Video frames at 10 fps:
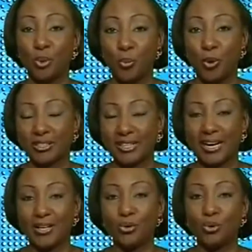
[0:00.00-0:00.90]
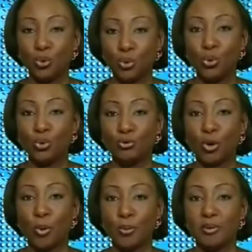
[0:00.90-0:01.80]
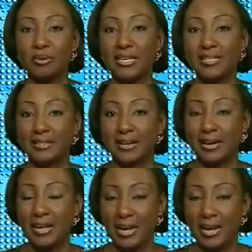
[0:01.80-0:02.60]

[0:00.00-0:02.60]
ce beau portrait du tout nouveau Premier ministre.